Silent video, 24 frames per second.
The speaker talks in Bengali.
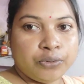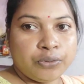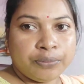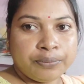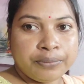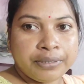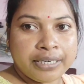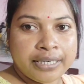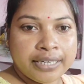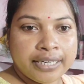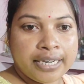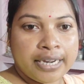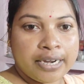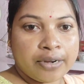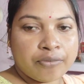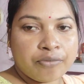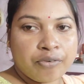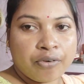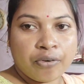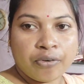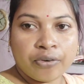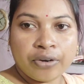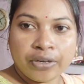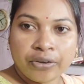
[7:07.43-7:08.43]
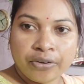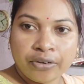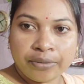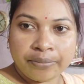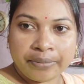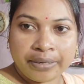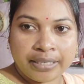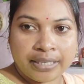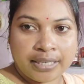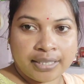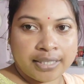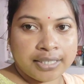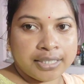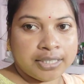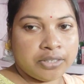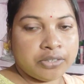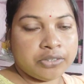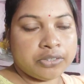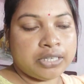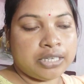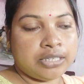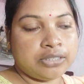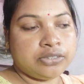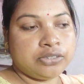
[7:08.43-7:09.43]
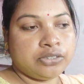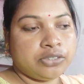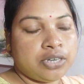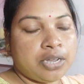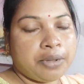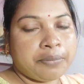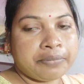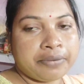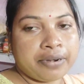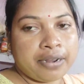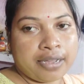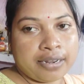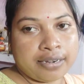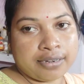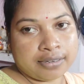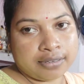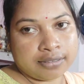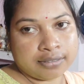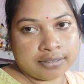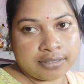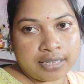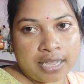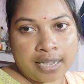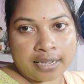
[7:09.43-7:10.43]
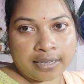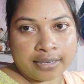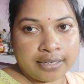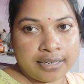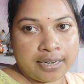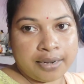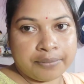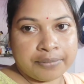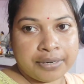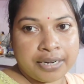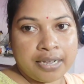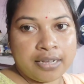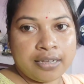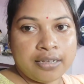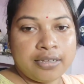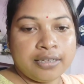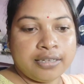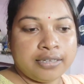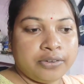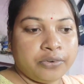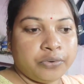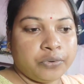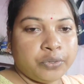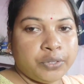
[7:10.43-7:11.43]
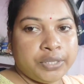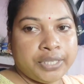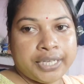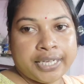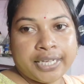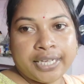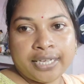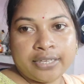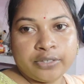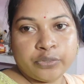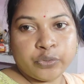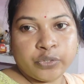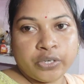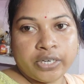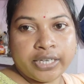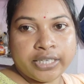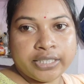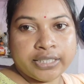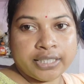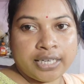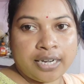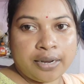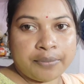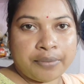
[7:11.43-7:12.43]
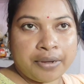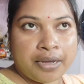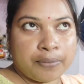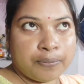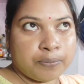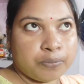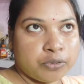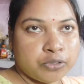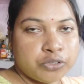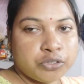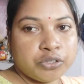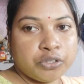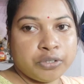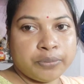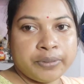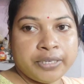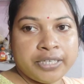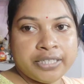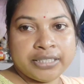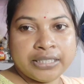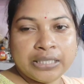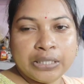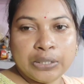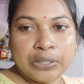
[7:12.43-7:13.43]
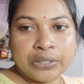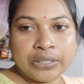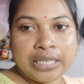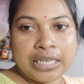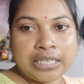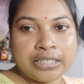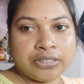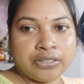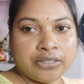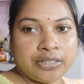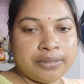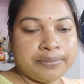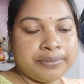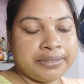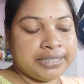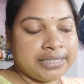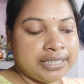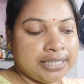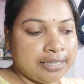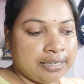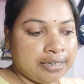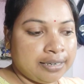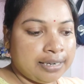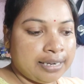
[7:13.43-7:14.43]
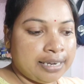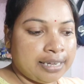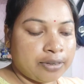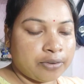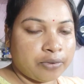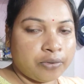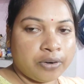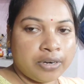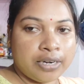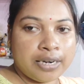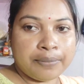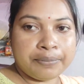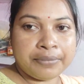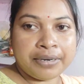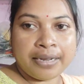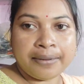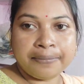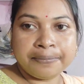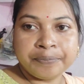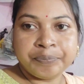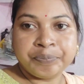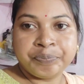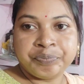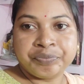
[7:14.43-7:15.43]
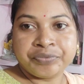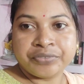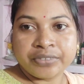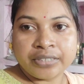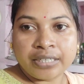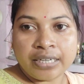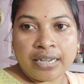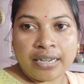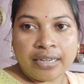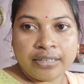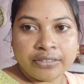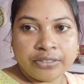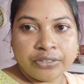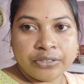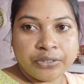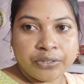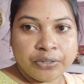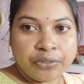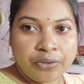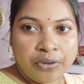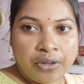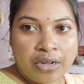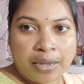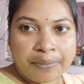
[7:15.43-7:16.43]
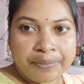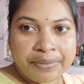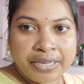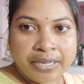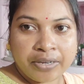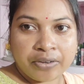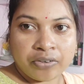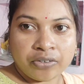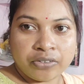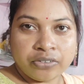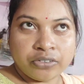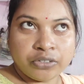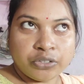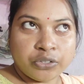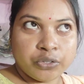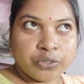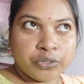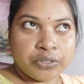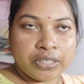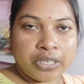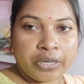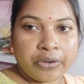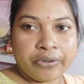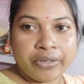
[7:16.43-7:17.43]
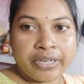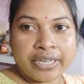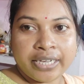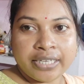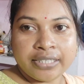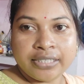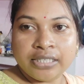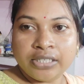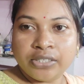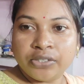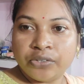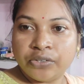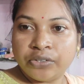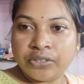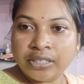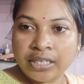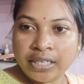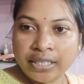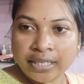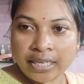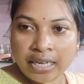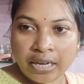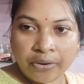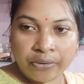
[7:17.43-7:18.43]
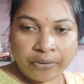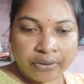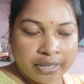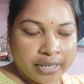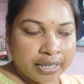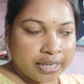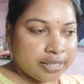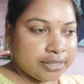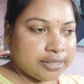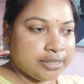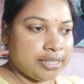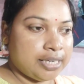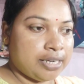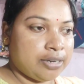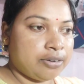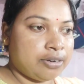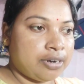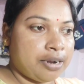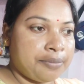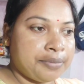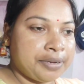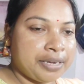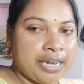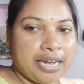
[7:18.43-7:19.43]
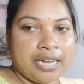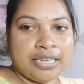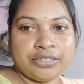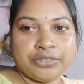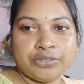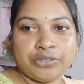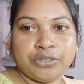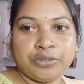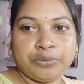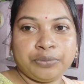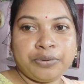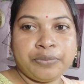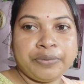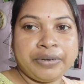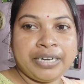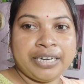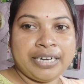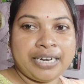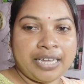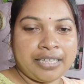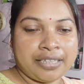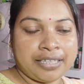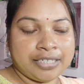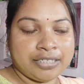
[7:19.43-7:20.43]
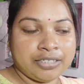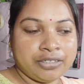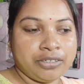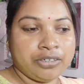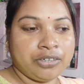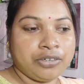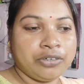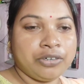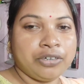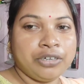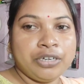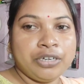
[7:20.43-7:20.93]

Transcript: ও মানে কি একটু অনেকক্ষণ বাজাতে ছিল তার জন্য আমরা আর থাকলাম না ওই দেখেই চলে এসেছিলাম আর প্রচুর ভিড় ছিল তার জন্য বেশি লেট করলাম না আর চলো আমি এখন সন্ধ্যা হয়ে গেছে সন্ধ্যা দেওয়া হয়ে গেছে এখন আমি কাজ করব মানে রাতের জন্য